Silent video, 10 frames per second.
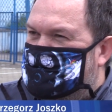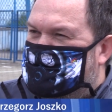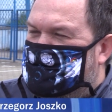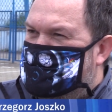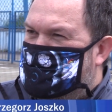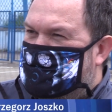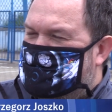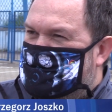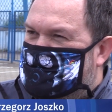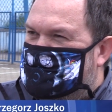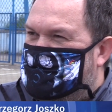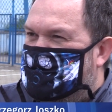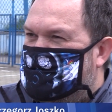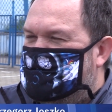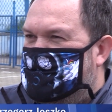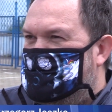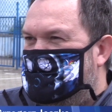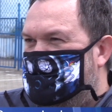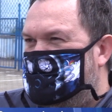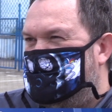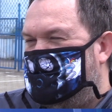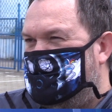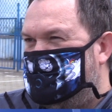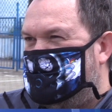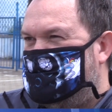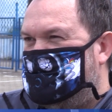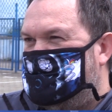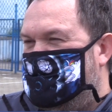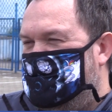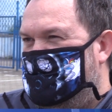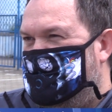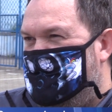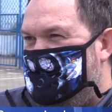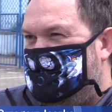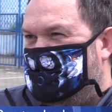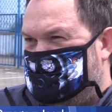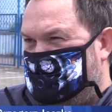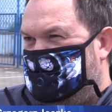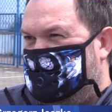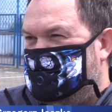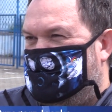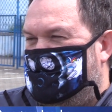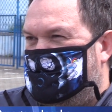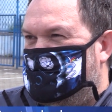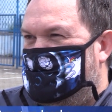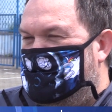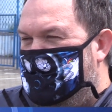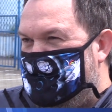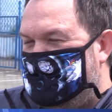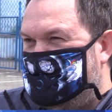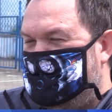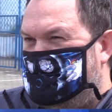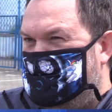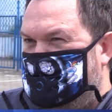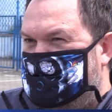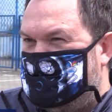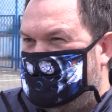ten cały proces zwrotów na pewno by klub troszeczkę kosztował, tak? No bo trzeba powiedzieć,